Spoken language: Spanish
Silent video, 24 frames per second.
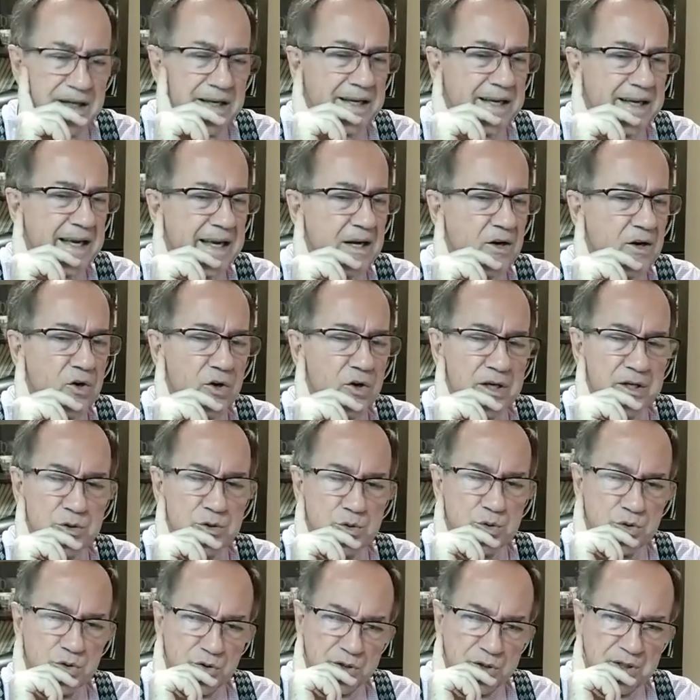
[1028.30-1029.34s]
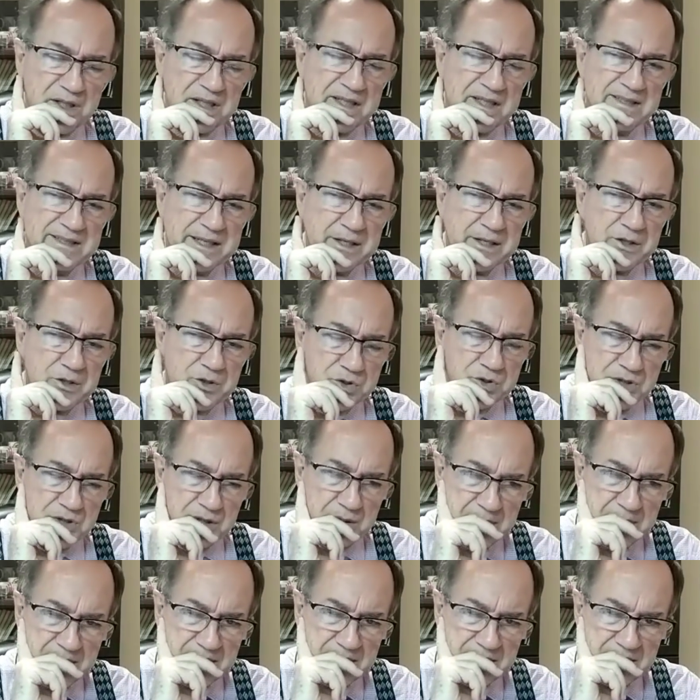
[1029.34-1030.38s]
¿Qué es lo que tú no quieres que ellos
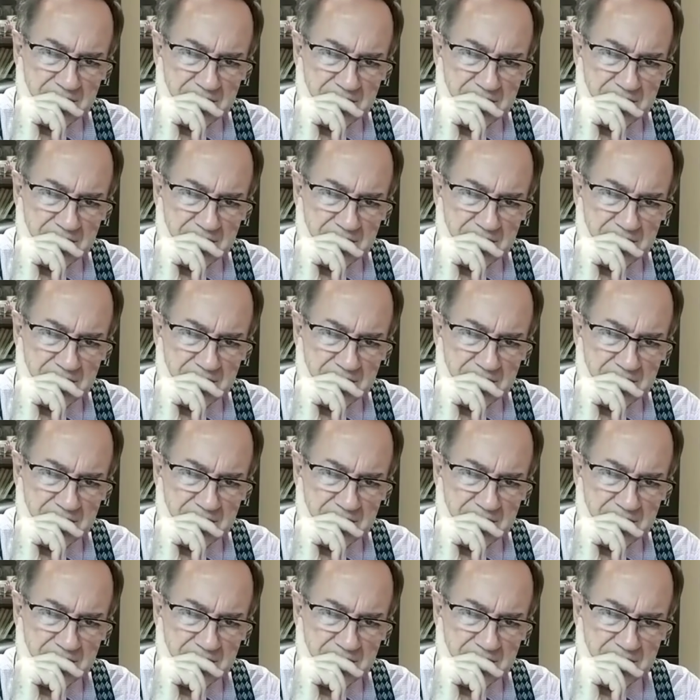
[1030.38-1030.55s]
sepan?